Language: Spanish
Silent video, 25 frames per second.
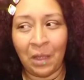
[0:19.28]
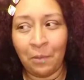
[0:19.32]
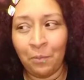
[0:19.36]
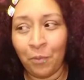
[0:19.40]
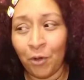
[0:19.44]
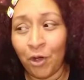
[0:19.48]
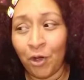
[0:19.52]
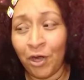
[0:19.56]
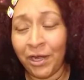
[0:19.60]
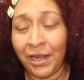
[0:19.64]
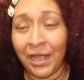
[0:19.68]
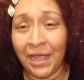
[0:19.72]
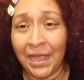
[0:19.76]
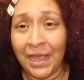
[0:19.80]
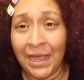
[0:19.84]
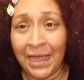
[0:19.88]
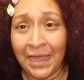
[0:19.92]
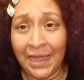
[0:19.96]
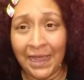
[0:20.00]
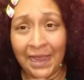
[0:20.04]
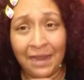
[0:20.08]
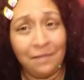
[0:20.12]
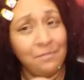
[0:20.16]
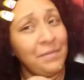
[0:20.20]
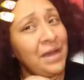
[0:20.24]
por
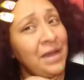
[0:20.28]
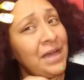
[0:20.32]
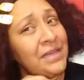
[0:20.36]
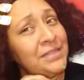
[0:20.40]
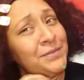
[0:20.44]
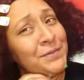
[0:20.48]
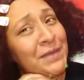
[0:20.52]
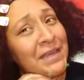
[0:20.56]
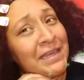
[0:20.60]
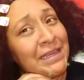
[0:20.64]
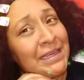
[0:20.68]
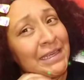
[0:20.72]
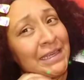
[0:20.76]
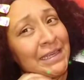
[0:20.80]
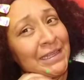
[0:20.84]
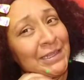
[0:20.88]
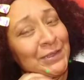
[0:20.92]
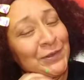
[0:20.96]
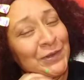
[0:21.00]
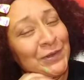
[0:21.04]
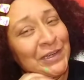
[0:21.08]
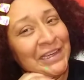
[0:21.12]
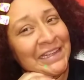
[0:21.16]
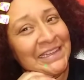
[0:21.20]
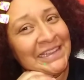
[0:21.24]
el más
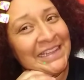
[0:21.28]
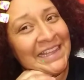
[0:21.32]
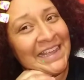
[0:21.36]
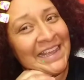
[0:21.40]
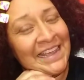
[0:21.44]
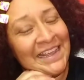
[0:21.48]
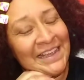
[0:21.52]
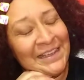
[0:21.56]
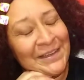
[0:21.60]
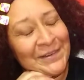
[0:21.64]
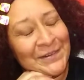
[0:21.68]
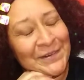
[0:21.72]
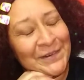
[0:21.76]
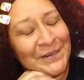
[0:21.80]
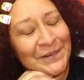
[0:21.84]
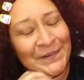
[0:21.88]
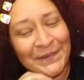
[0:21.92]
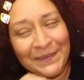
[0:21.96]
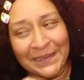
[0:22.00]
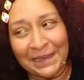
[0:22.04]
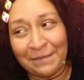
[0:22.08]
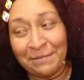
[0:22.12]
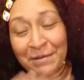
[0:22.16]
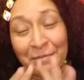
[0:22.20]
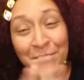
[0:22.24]
viejito que
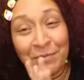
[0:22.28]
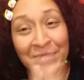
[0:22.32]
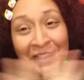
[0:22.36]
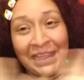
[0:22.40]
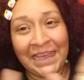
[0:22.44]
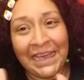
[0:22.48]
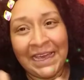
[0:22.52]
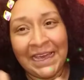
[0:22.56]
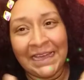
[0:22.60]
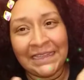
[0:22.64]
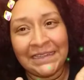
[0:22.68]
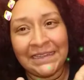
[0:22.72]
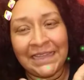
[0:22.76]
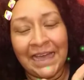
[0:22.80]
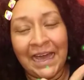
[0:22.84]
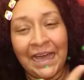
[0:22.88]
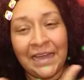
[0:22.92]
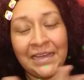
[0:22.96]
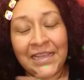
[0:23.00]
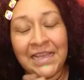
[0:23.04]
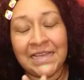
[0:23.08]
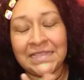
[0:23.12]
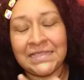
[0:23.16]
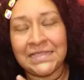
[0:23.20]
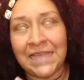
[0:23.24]
tengo, que me puede
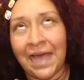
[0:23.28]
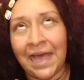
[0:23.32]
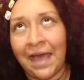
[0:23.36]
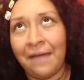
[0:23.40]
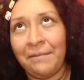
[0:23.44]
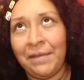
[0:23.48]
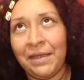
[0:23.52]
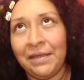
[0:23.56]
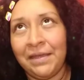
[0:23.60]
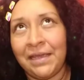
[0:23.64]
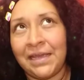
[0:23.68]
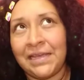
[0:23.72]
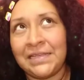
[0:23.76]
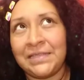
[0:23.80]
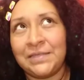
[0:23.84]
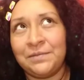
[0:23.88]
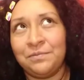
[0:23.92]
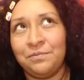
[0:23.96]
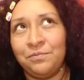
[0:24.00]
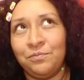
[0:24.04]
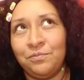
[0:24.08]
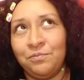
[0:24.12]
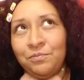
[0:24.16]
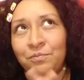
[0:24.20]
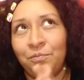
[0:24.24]
encantar, ya saben que es
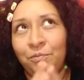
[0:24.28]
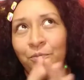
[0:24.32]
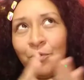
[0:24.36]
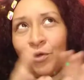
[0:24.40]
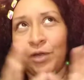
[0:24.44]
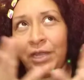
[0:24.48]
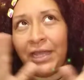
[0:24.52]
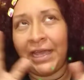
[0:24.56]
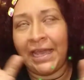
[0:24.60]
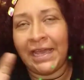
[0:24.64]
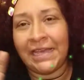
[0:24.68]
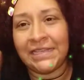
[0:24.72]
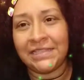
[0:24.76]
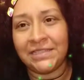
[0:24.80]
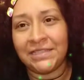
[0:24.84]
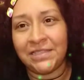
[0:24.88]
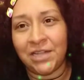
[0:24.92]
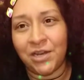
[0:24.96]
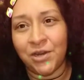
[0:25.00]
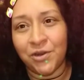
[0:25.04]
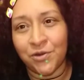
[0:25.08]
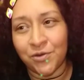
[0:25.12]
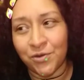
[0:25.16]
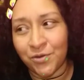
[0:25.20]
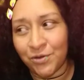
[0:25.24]
porque es
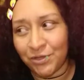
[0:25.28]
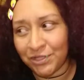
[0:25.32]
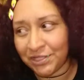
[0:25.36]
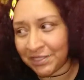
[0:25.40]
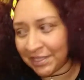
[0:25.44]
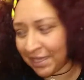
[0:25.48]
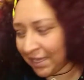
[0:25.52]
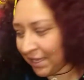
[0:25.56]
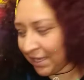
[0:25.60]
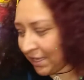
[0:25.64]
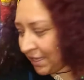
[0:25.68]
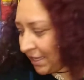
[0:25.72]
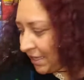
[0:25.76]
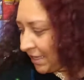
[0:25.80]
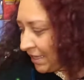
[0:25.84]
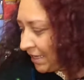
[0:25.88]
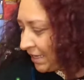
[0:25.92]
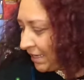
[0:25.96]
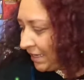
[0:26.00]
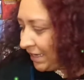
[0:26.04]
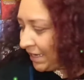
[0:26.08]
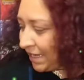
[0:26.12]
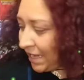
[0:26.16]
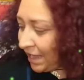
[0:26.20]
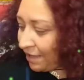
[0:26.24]
rosa
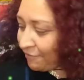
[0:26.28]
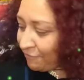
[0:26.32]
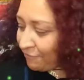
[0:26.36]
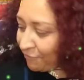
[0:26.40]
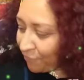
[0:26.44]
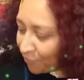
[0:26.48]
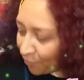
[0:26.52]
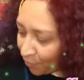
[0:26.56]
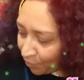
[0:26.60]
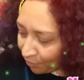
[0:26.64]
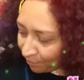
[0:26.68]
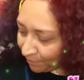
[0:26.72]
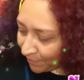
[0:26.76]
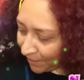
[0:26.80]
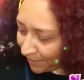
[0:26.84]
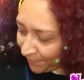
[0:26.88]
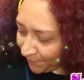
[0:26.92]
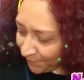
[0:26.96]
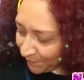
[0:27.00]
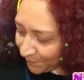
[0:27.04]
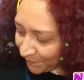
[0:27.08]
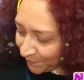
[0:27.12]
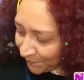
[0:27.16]
y la forma